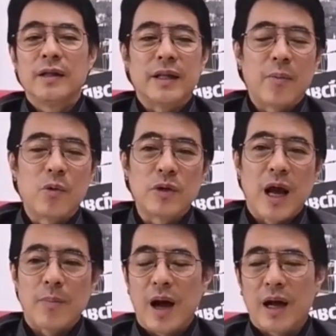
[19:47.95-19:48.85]
แต่ผู้
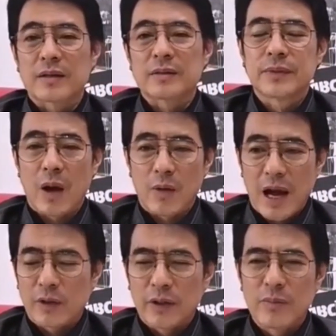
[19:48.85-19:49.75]
นำพรรคก้าวไกล
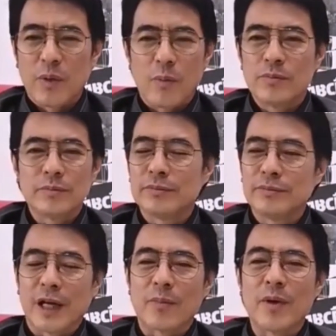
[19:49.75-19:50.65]
ตอนนี้ผม
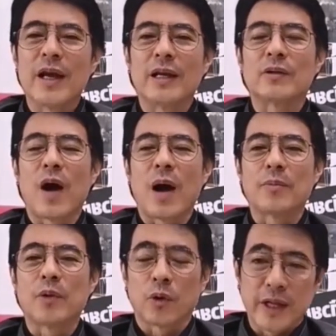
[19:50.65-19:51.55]
ยังไม่เห็นความ
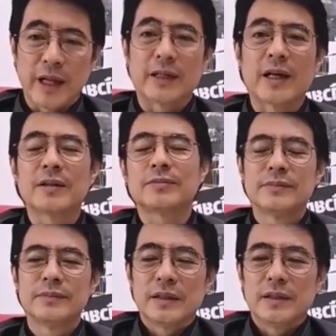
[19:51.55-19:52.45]
โดดเด่นนะ
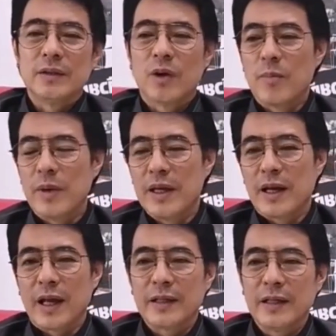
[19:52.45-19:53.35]
หรือว่ามี
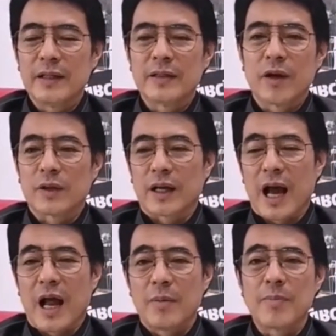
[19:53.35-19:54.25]
อะไรที่นอกจาก
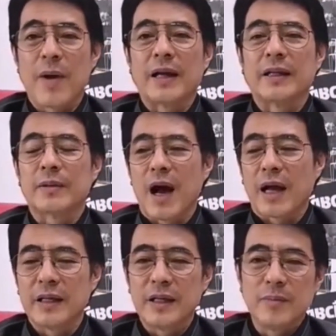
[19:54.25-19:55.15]
การอภิปรายในสภา
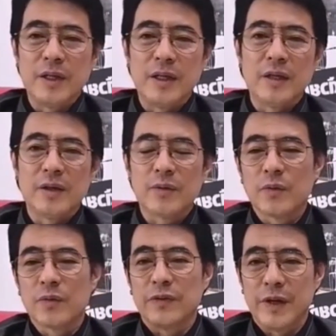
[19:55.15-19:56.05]
ที่มี
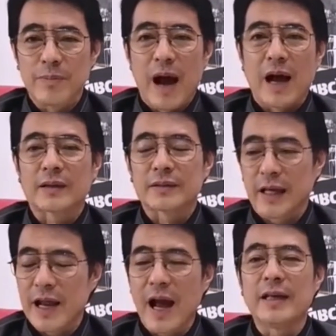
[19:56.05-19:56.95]
ฝีปาก
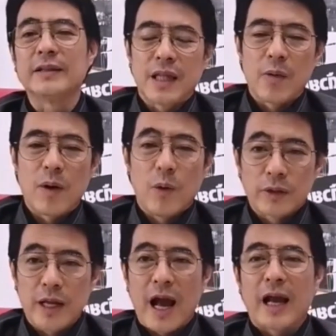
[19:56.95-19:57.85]
ใช้ได้แต่ว่าผ
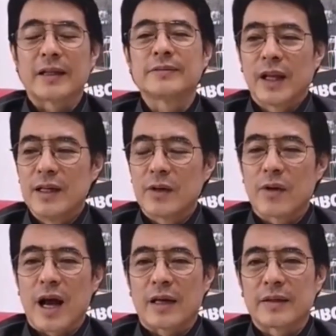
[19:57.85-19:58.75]
ลงานในเรื่องขอ
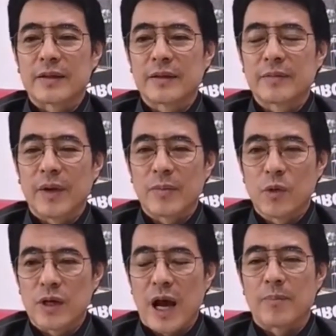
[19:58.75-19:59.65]
งการเป็น
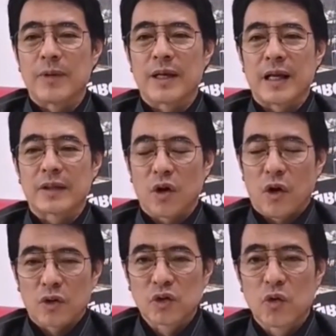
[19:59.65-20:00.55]
ผู้นำในการต่
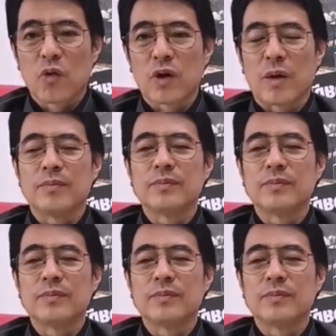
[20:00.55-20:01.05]
อสู้กับ